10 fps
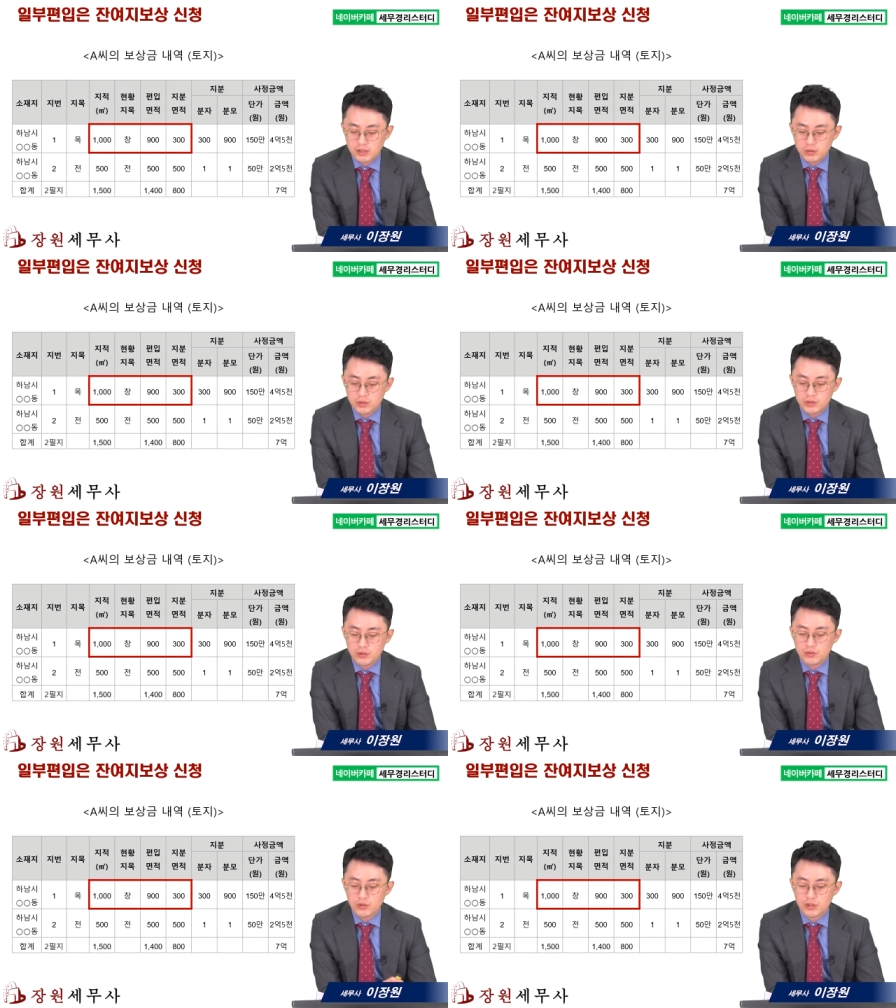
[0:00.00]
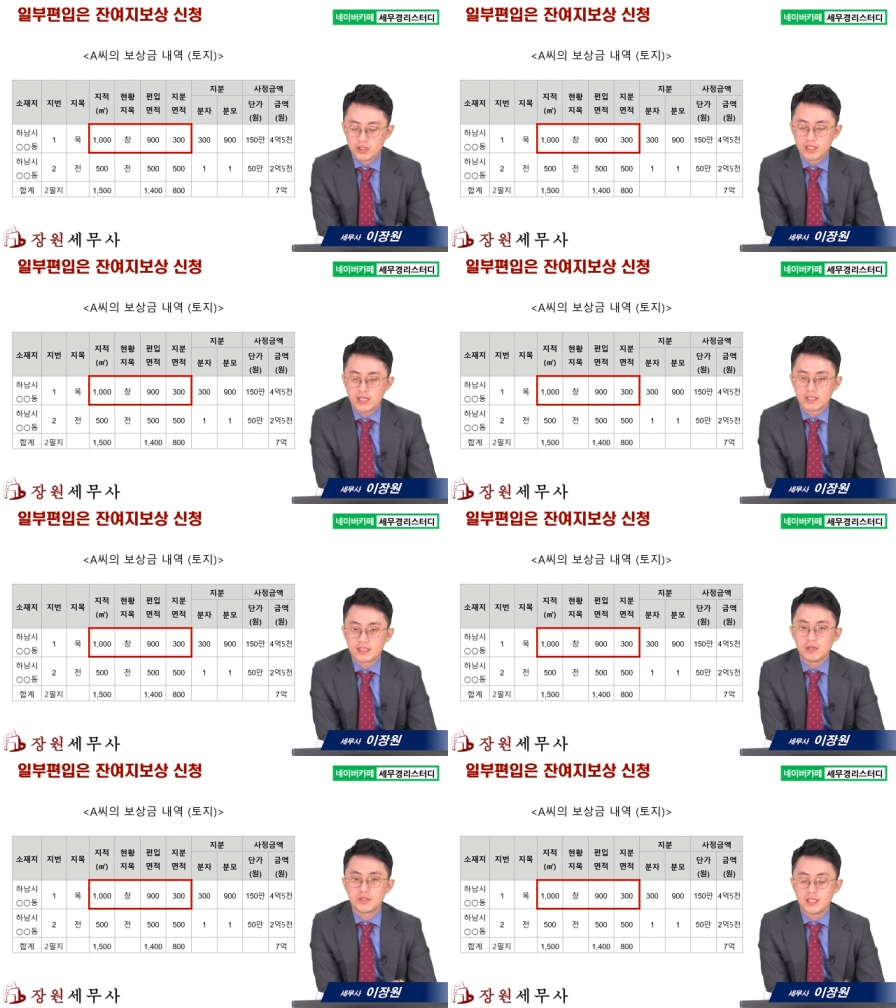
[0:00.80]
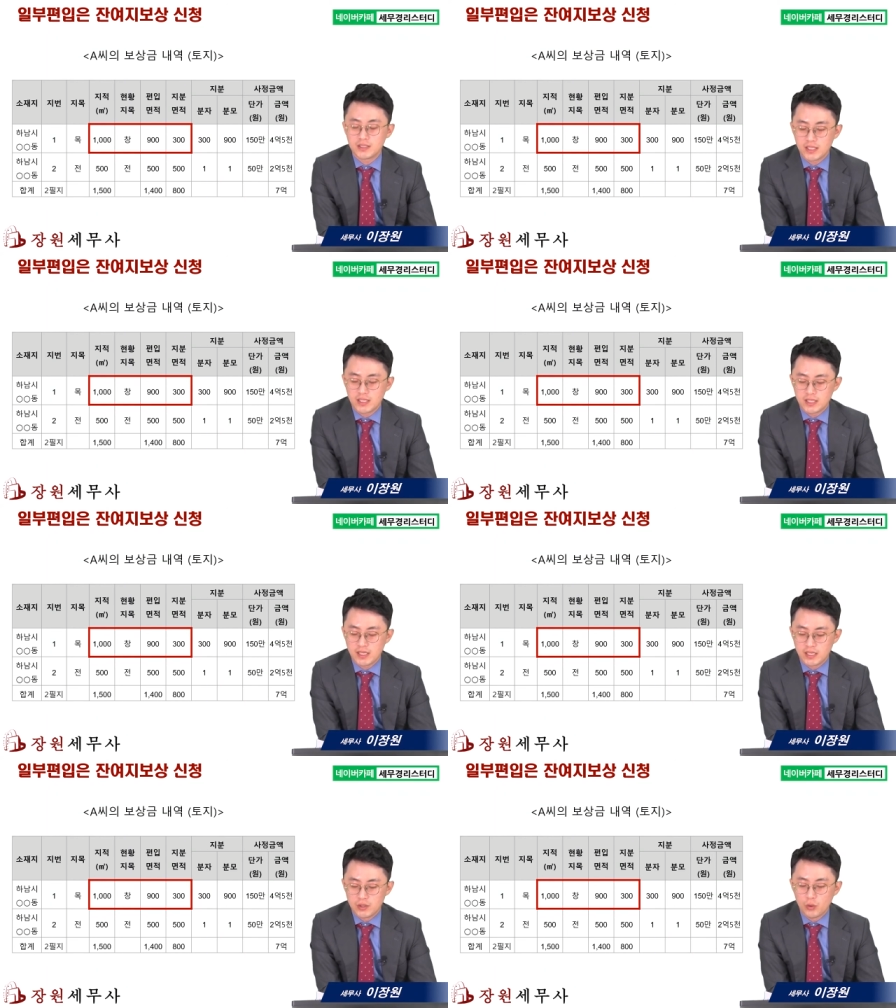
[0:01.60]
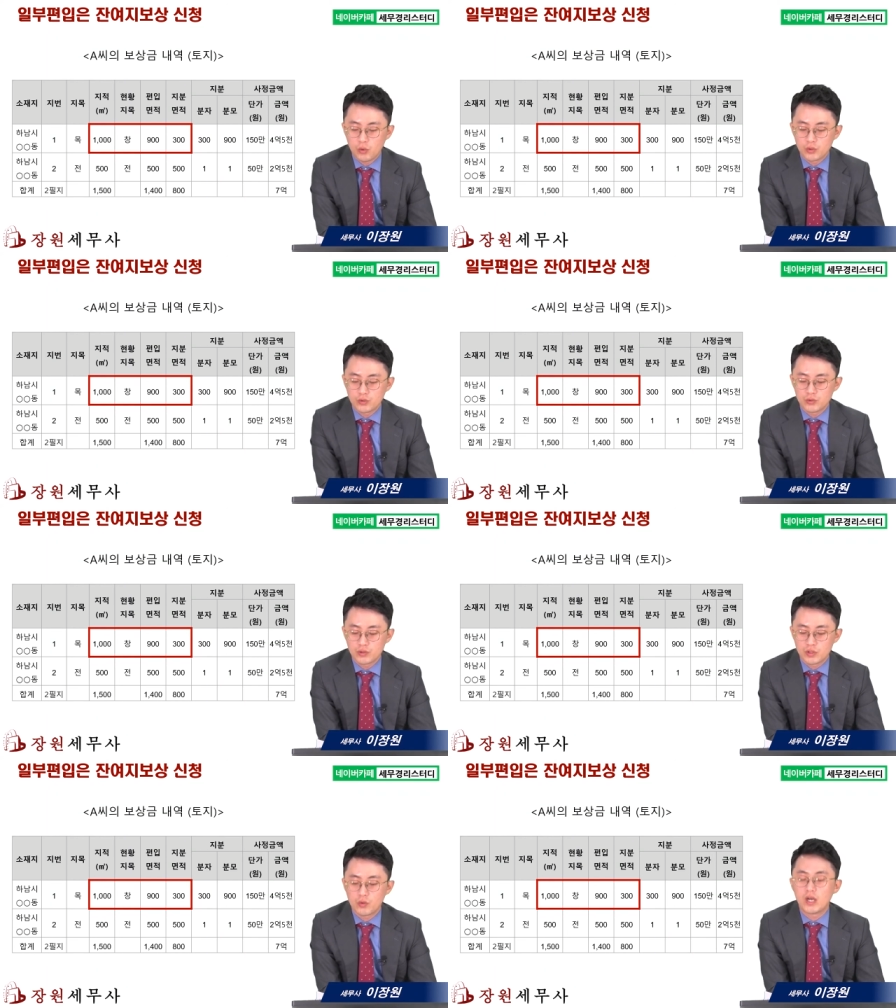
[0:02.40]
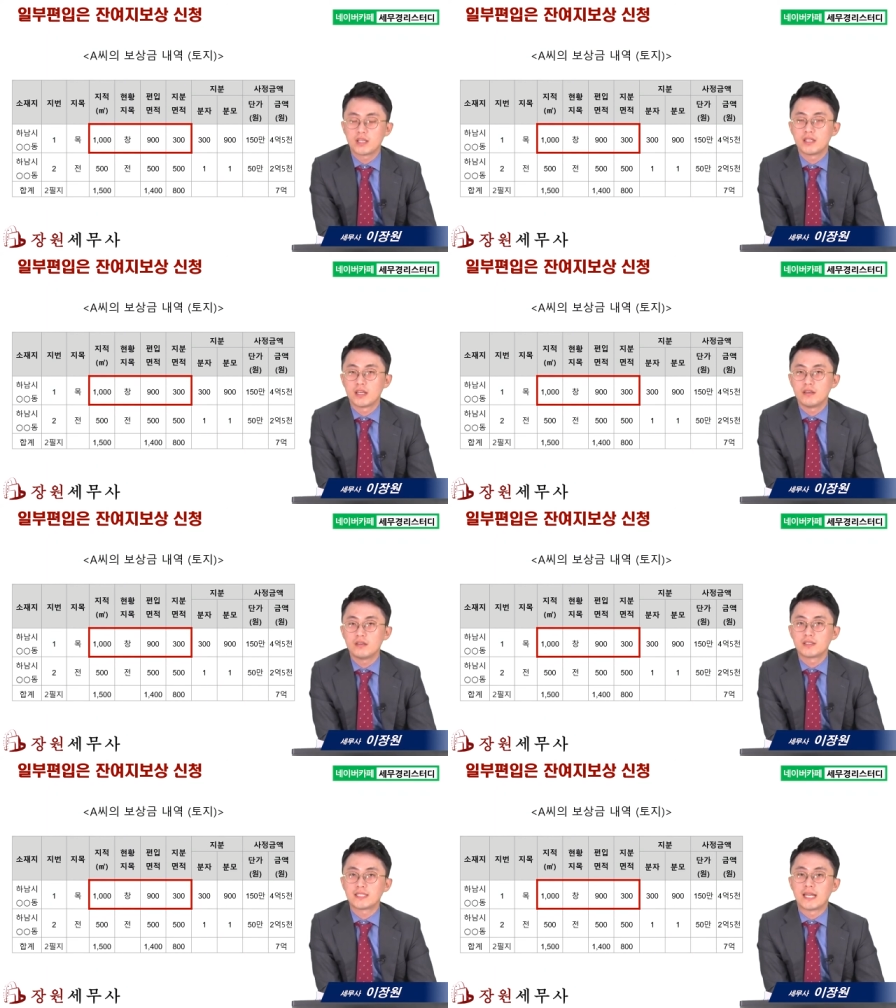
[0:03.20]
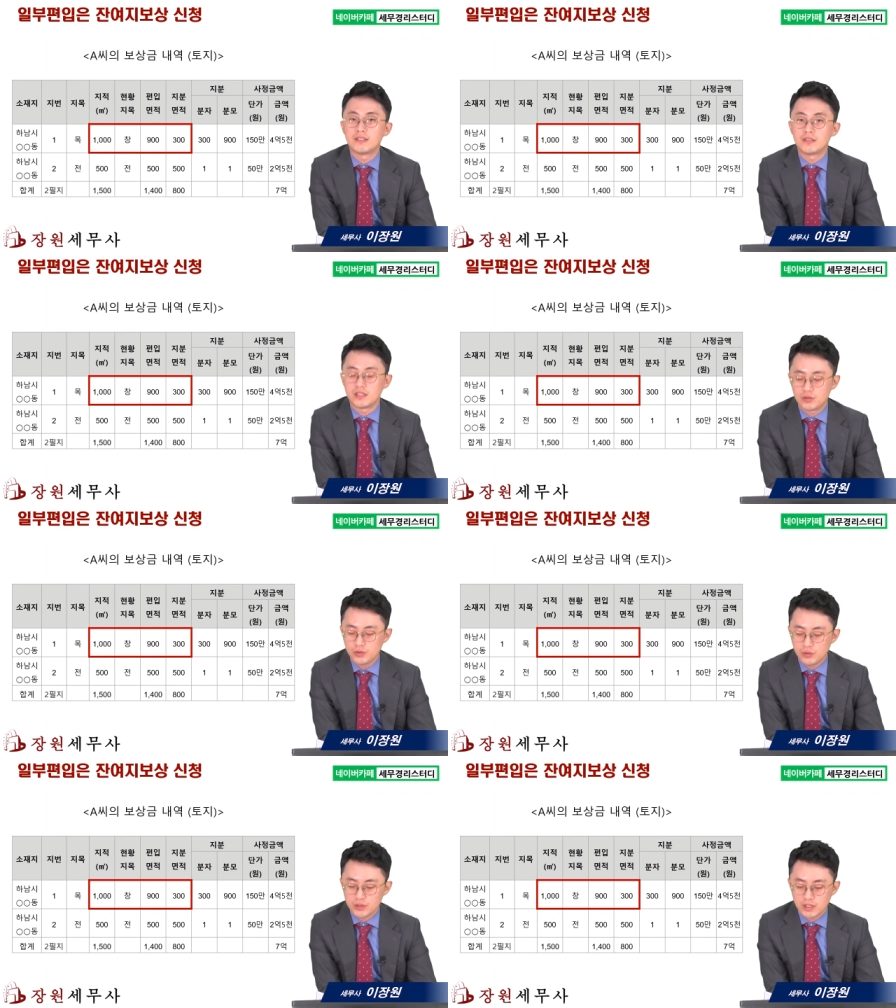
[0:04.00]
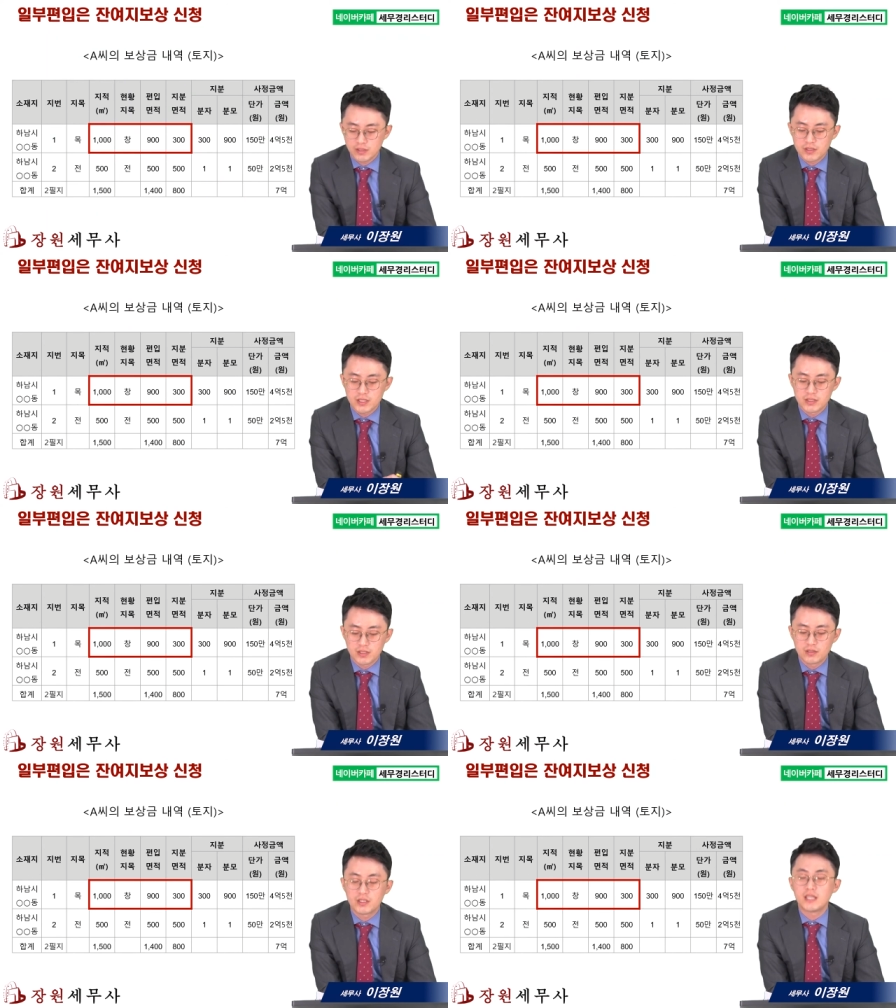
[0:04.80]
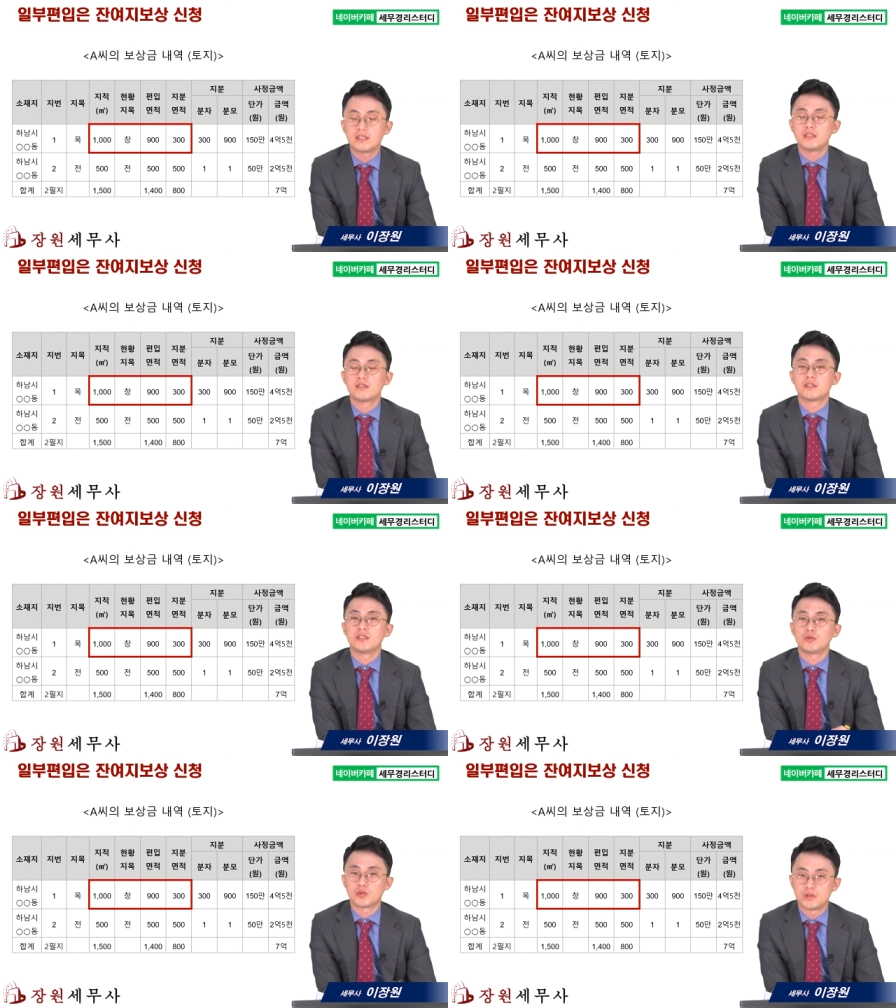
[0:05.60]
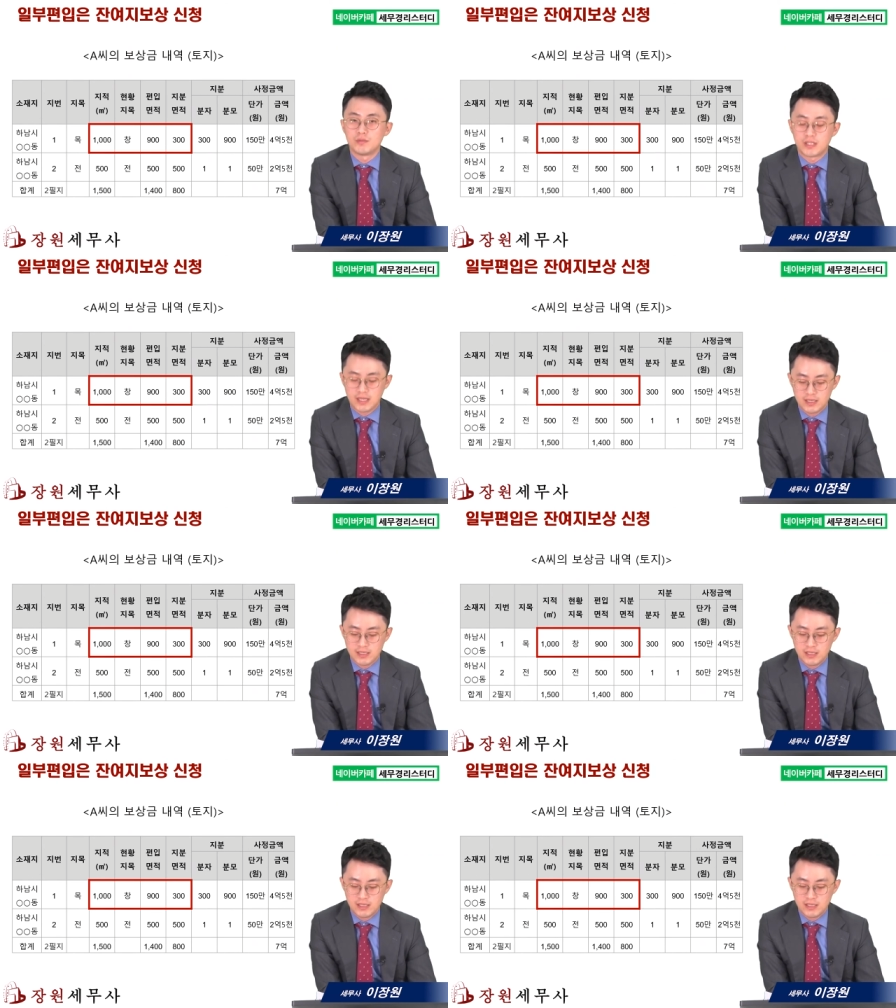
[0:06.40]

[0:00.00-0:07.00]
토지 수용 위원회나 사업 시행자에게 요건 충족을 확인하여 잔여지 수용 재결 신청을 하시는 것이 좋습니다.